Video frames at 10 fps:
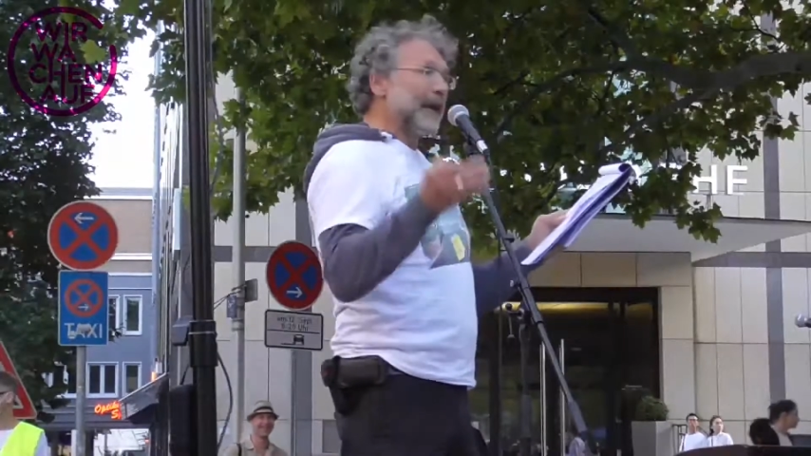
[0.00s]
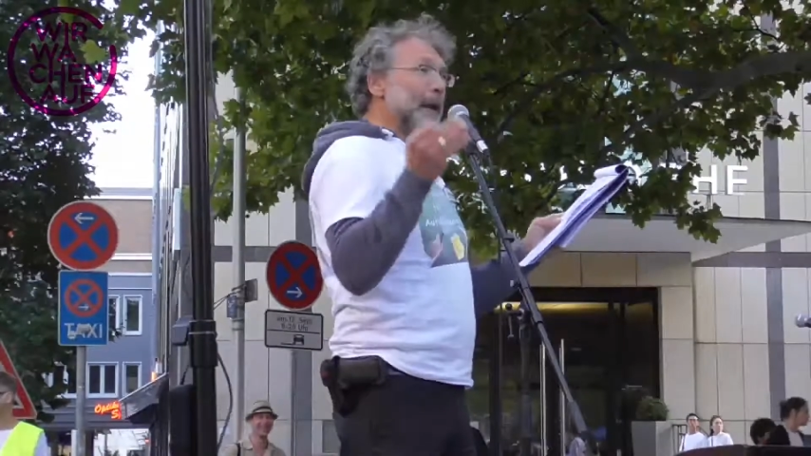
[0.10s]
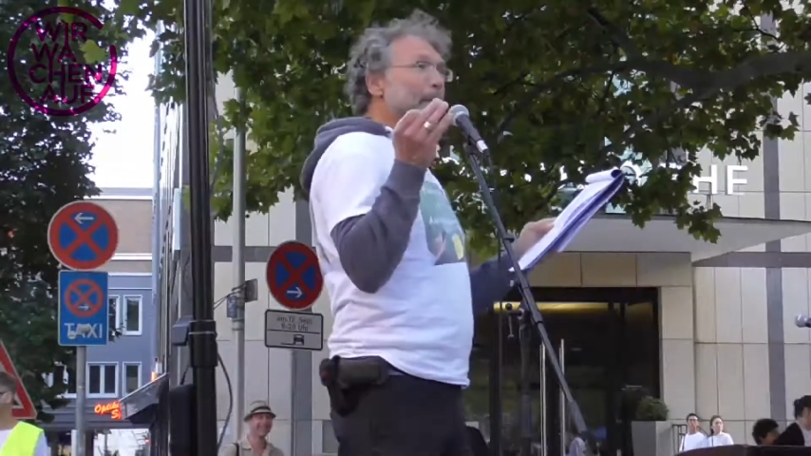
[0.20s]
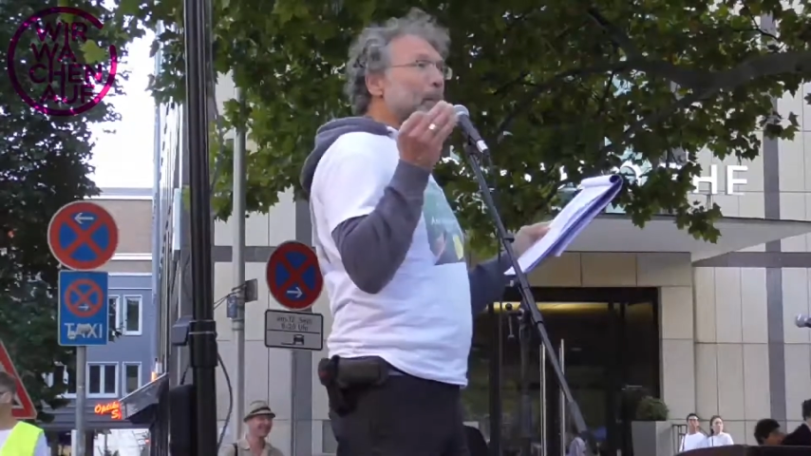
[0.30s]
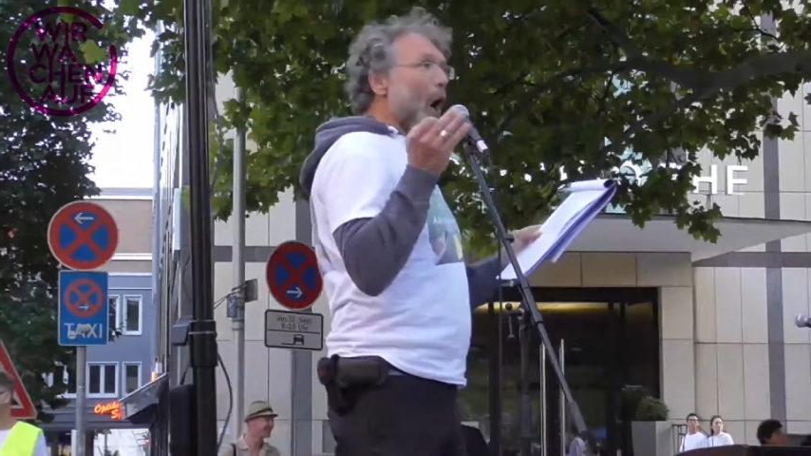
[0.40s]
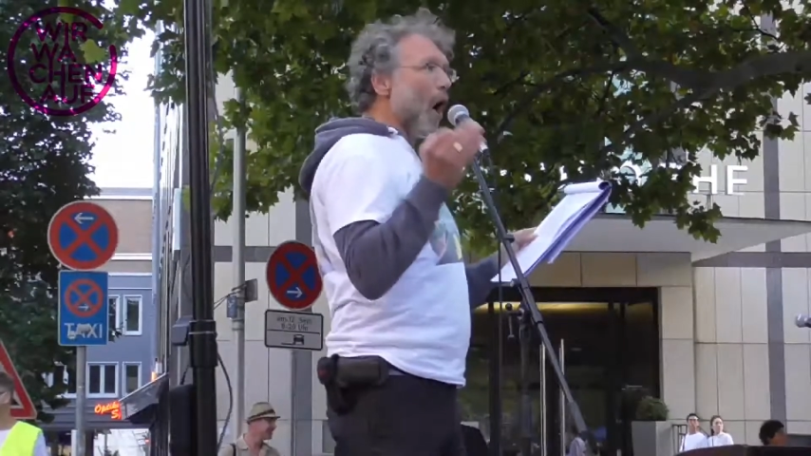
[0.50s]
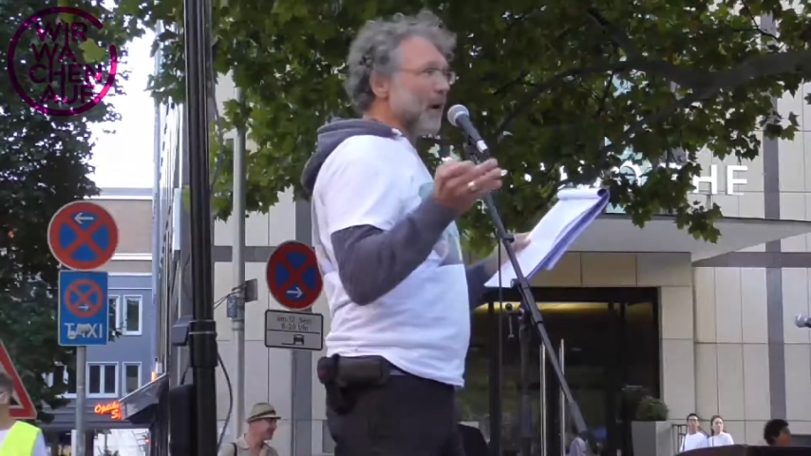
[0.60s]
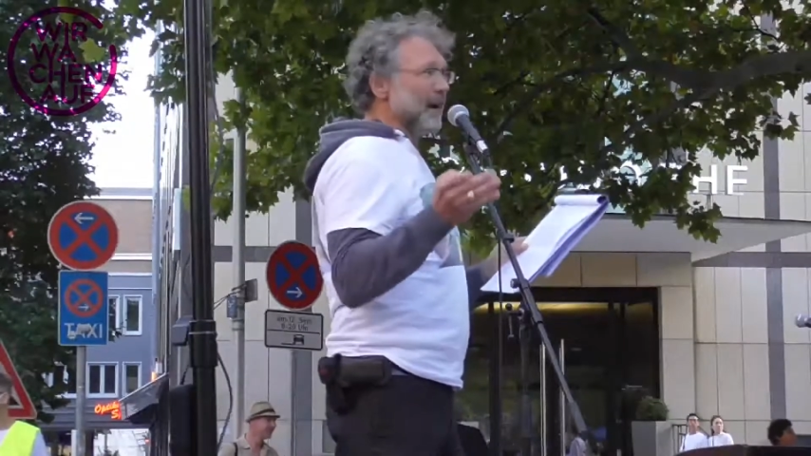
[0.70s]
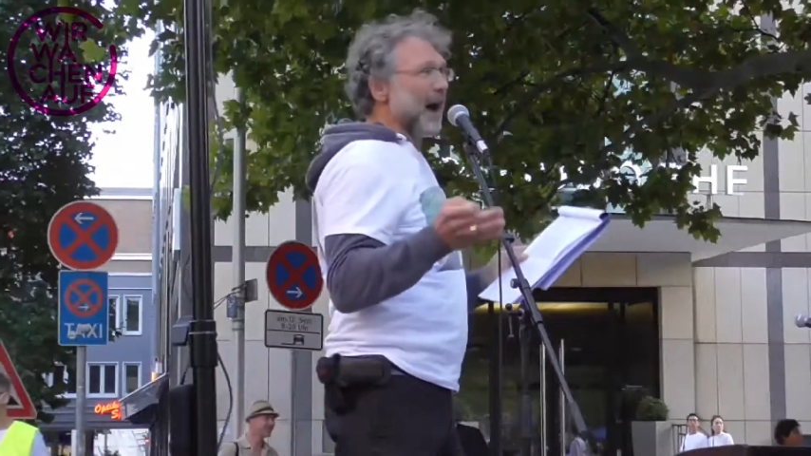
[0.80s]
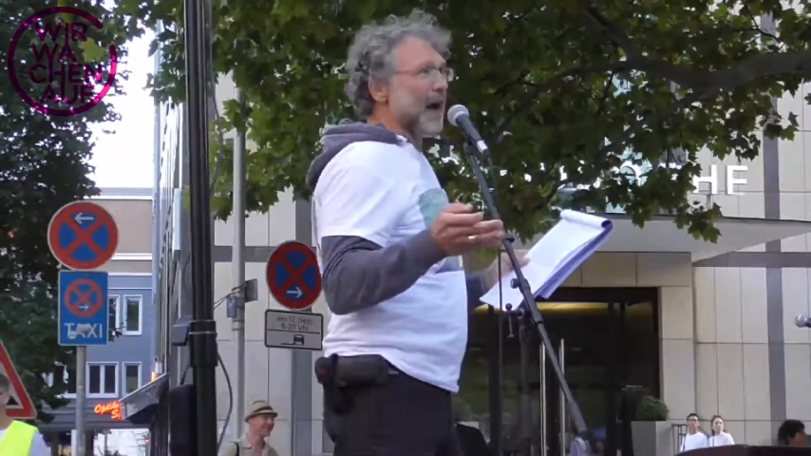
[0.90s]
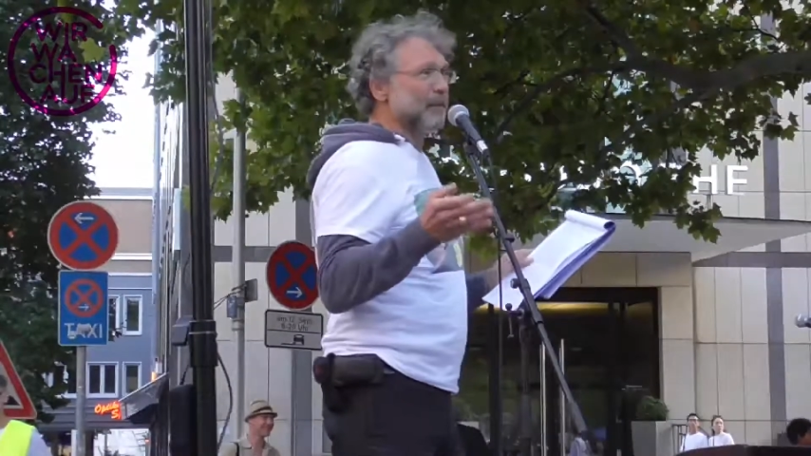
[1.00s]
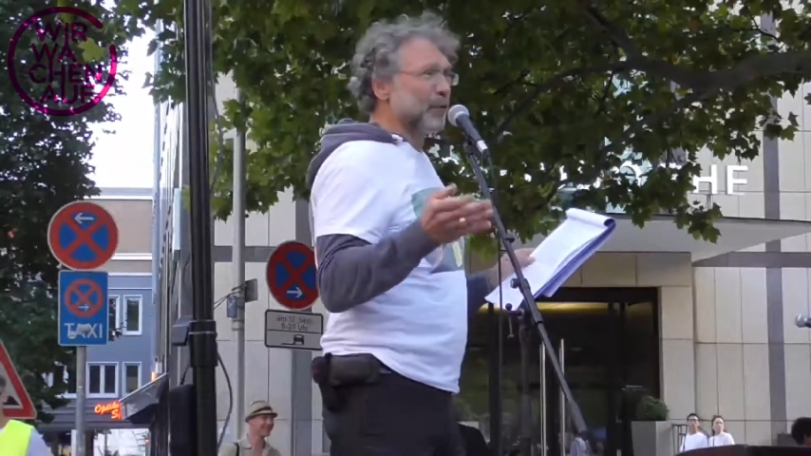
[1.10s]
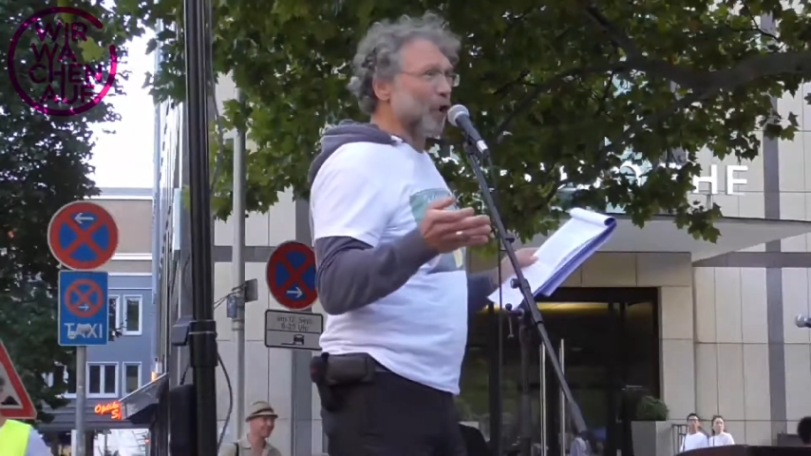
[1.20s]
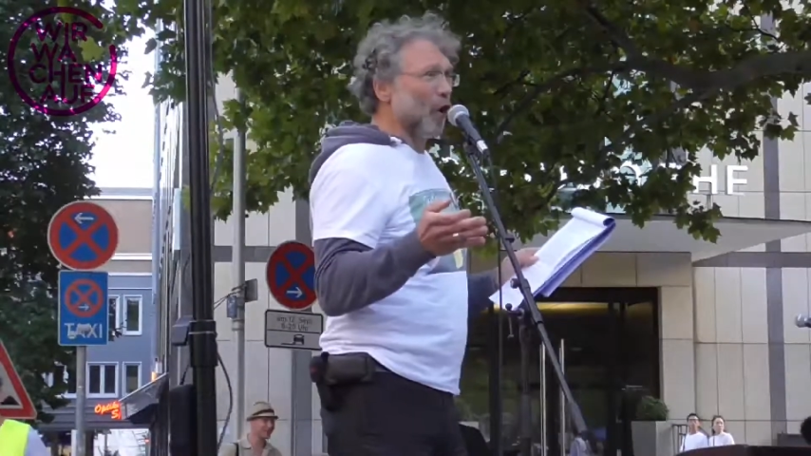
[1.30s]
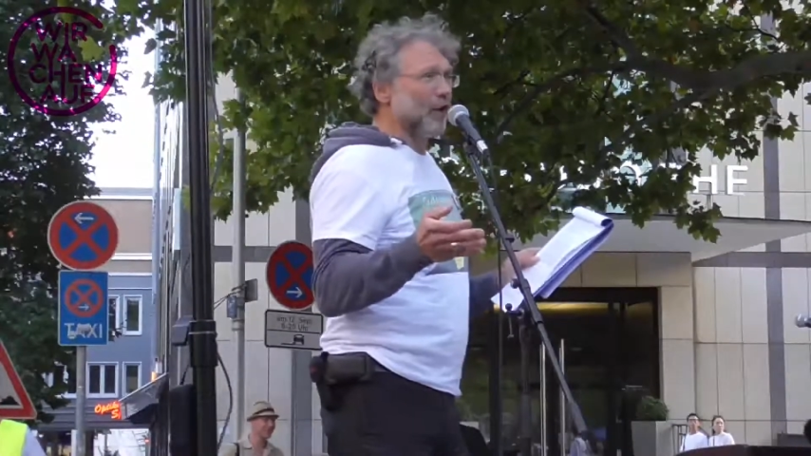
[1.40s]
Geborgenheit
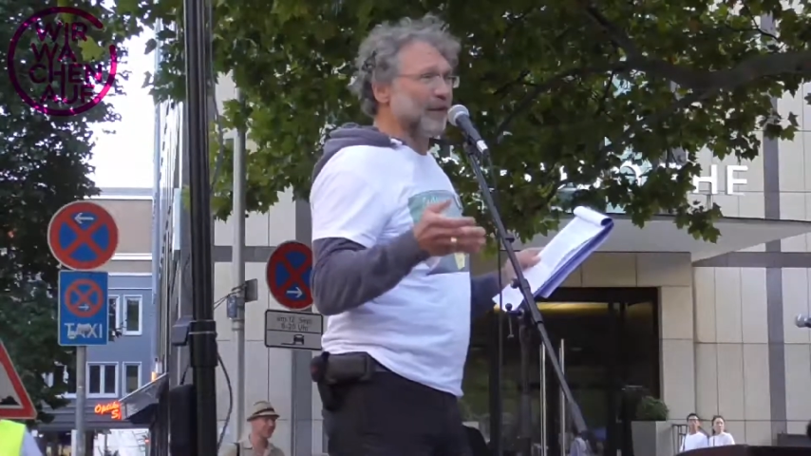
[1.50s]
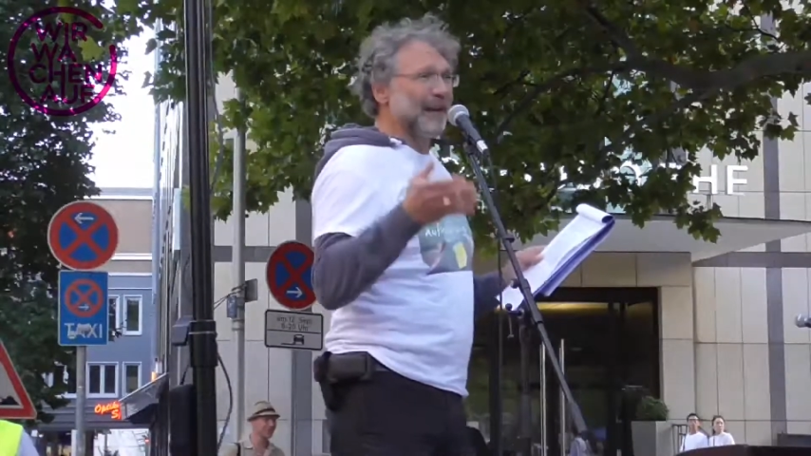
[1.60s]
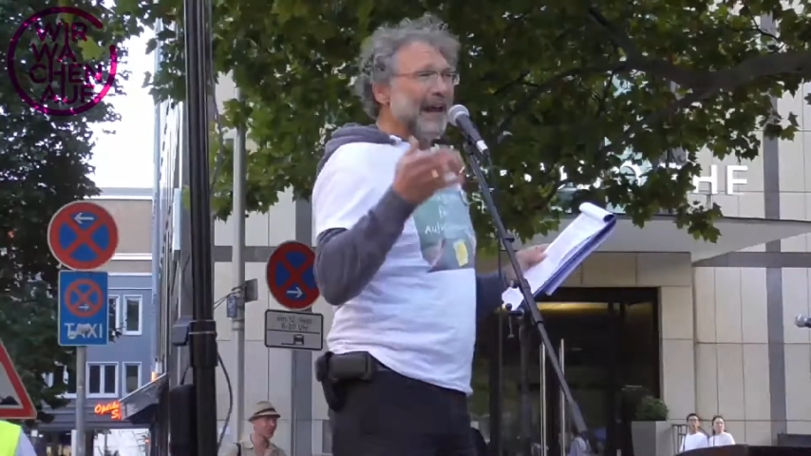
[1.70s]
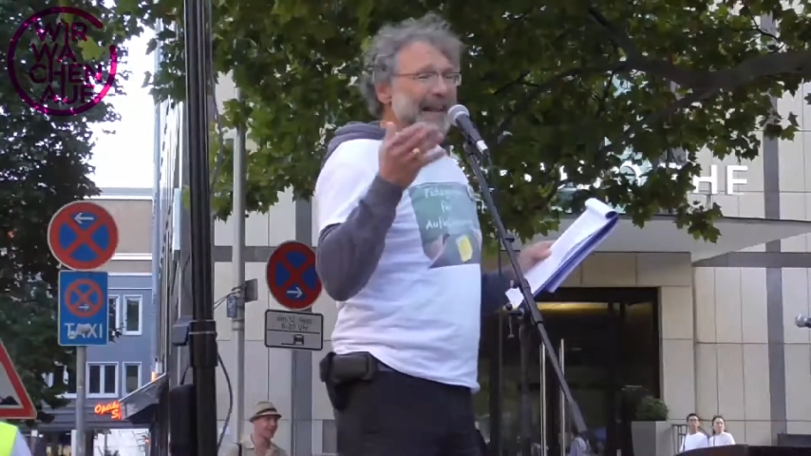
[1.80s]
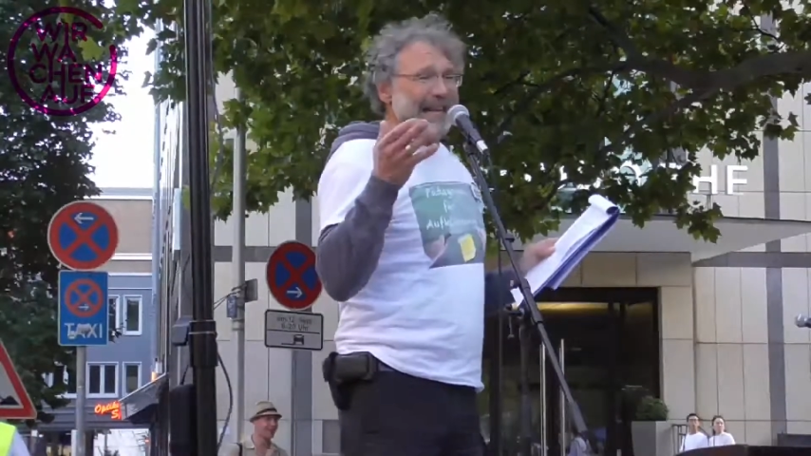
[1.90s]
bedeutet,